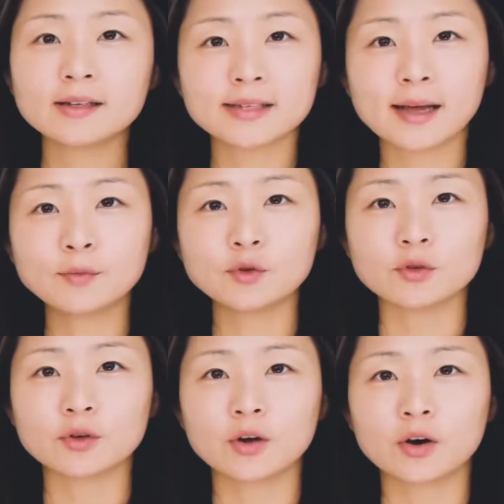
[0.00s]
사물,
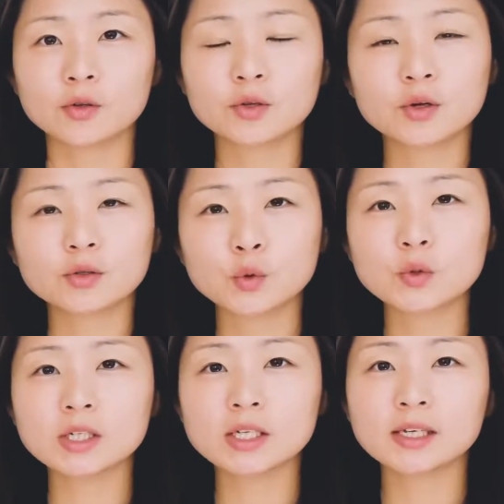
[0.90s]
어떤
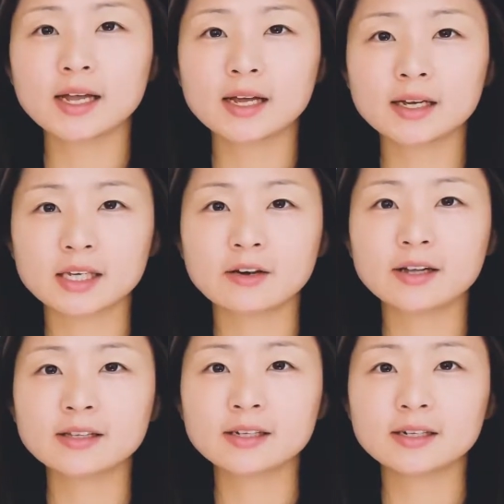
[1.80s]
조직이나
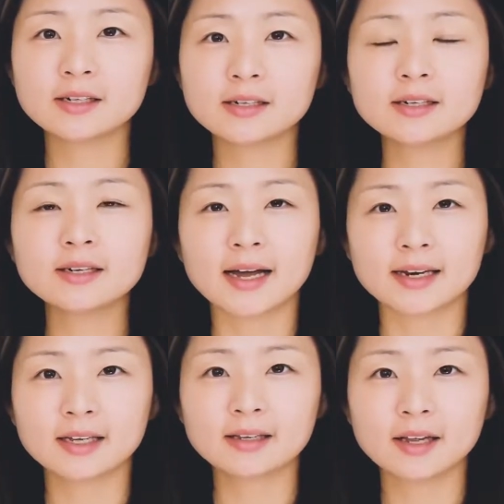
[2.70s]
기관들을
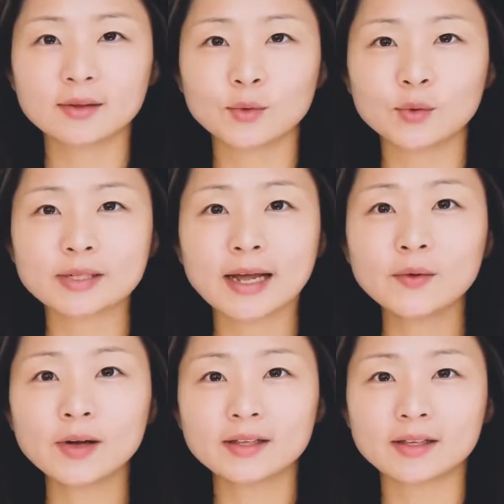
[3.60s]
가리킬 때도
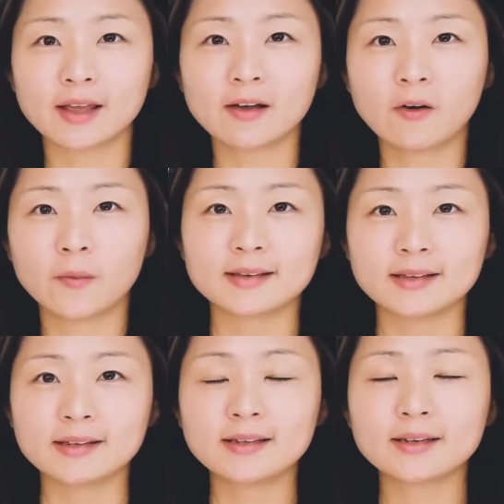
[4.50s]
사용하는데요.
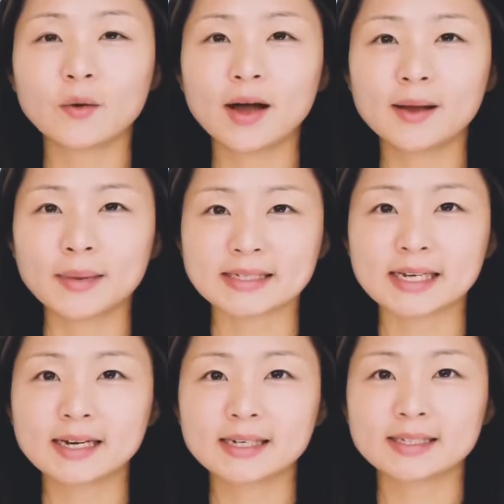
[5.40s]
이과
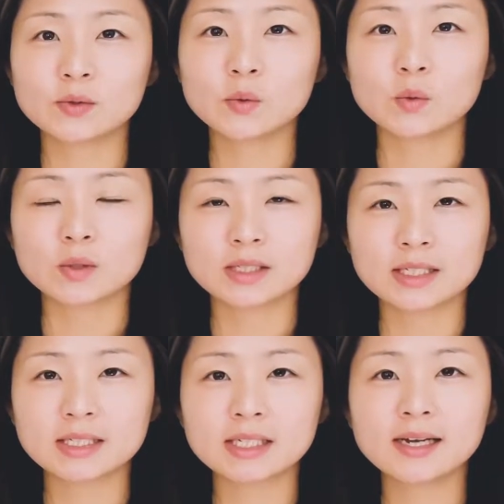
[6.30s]
마찬가지로
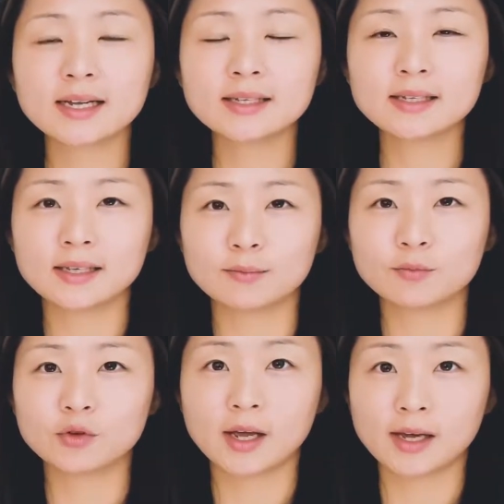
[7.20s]
지칭하는
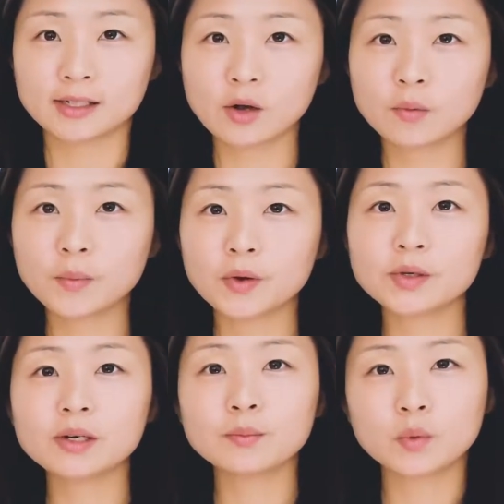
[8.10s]
인물의
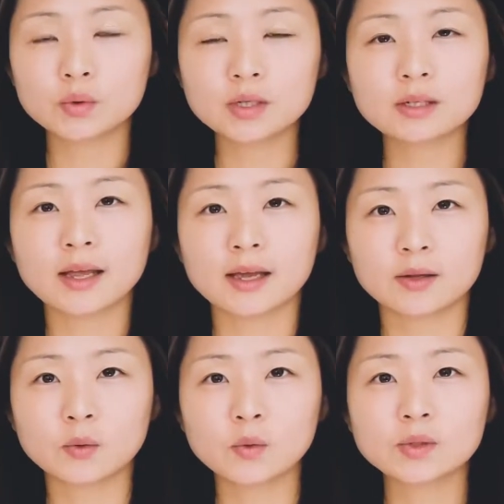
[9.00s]
성별을 모를
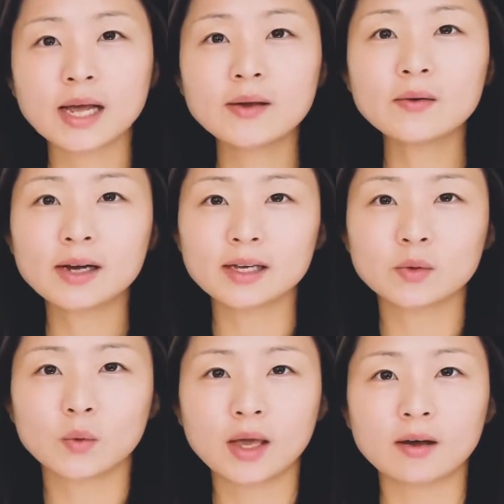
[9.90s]
때에도
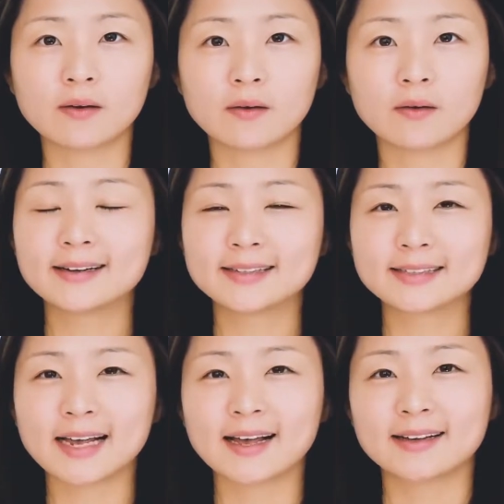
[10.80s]
사용하기도 해요.
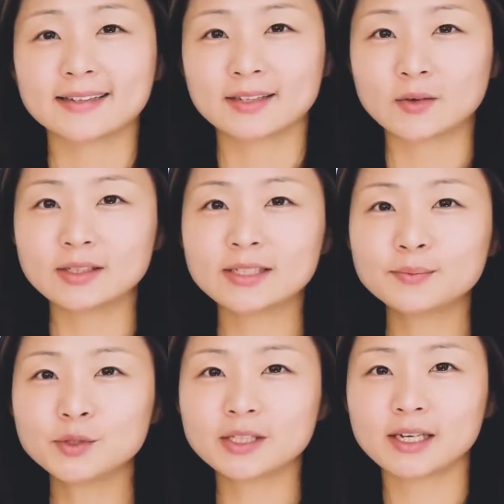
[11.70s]
자, 연습
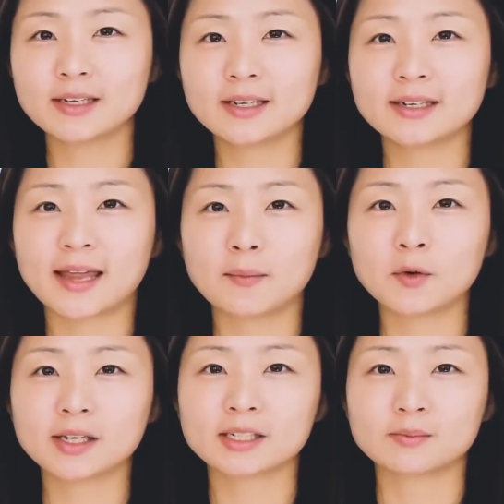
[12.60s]
문제를
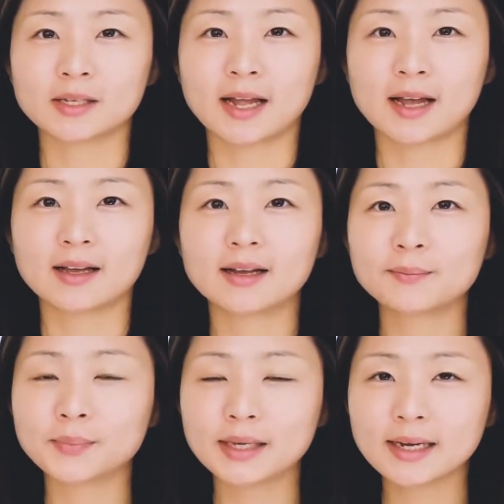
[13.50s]
내보겠습니다.
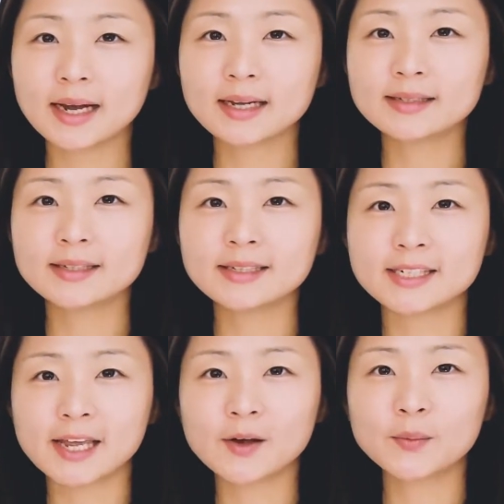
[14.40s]
빈칸을
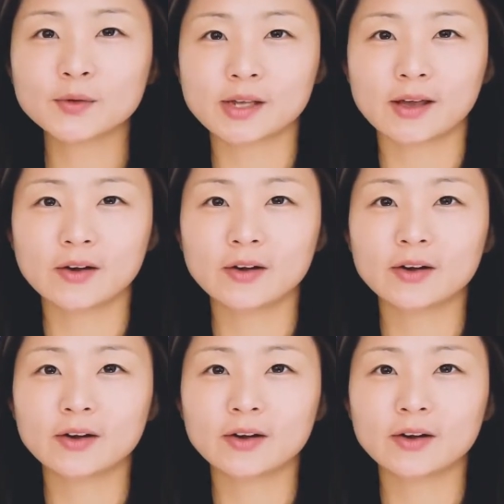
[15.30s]
채워보세요.